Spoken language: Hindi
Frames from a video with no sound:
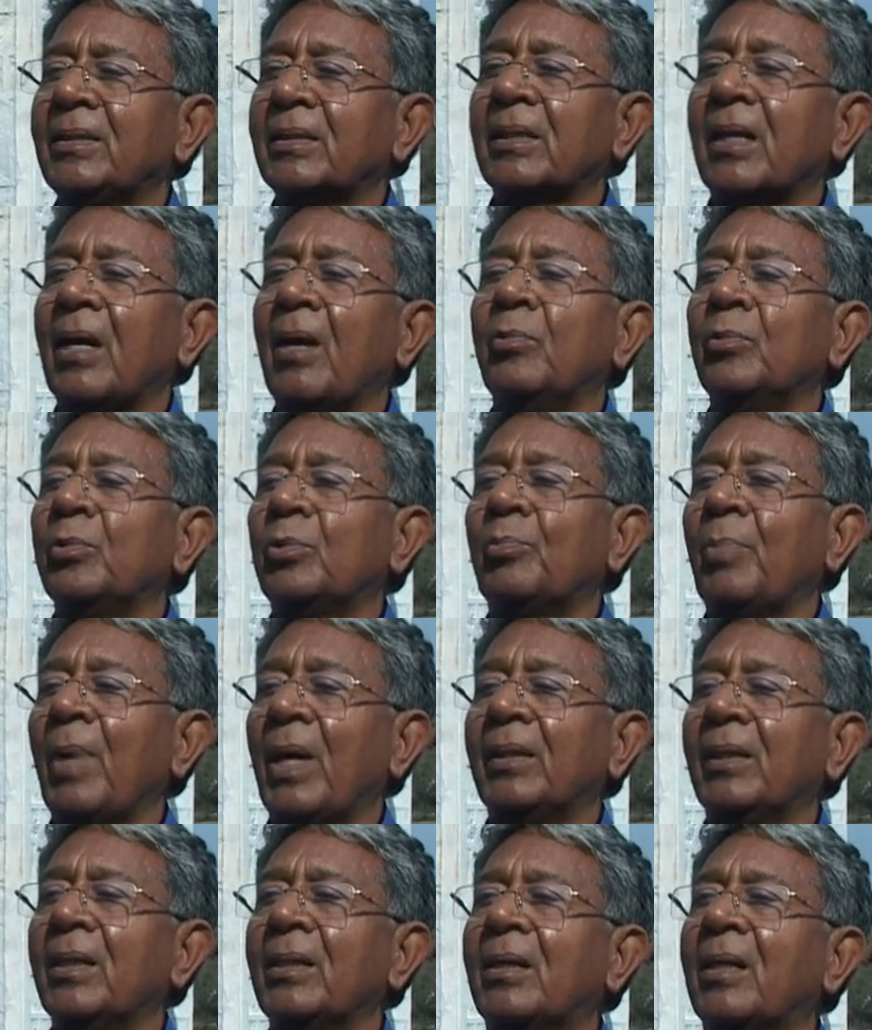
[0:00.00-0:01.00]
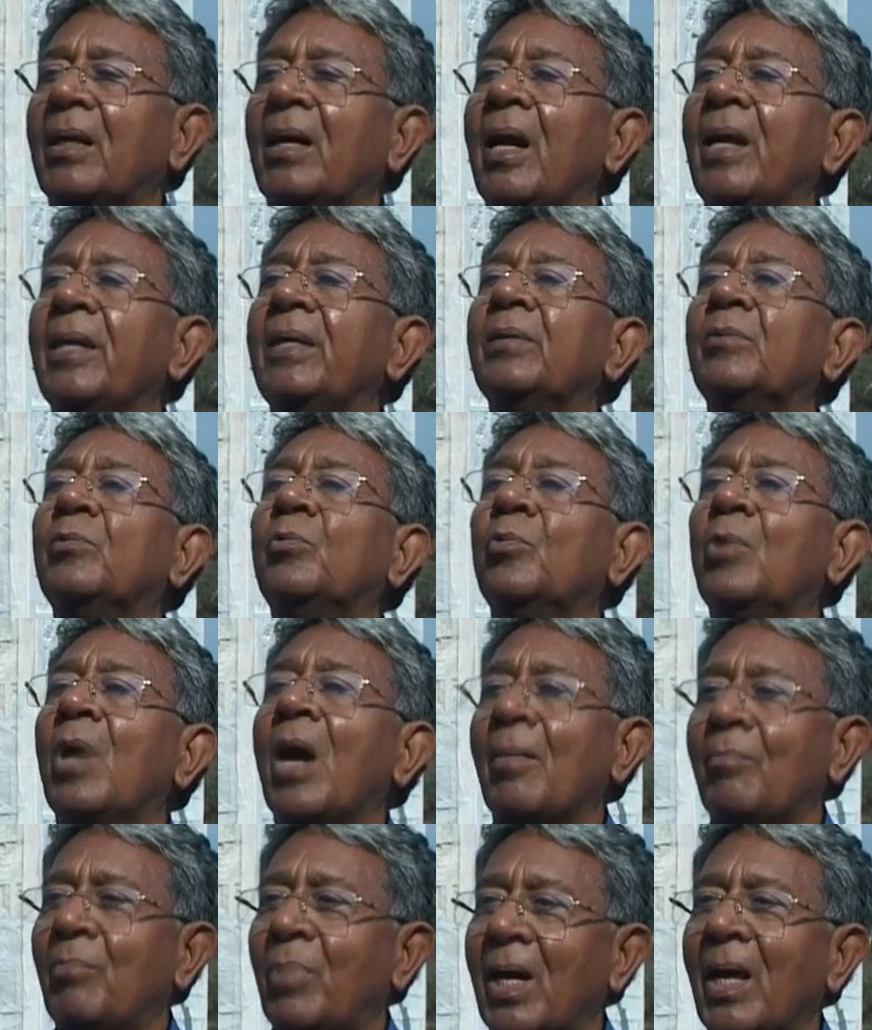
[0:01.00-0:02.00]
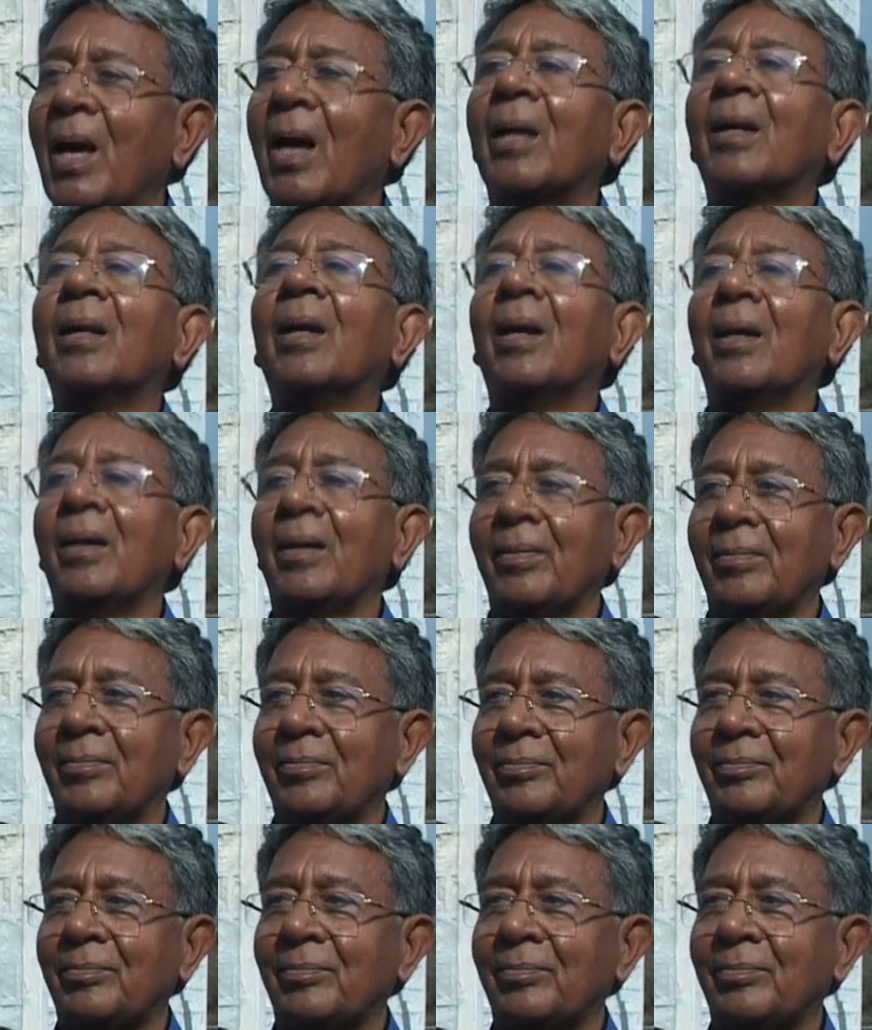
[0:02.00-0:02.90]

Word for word: इसका उत्पादन कई गुना बढ़ाना है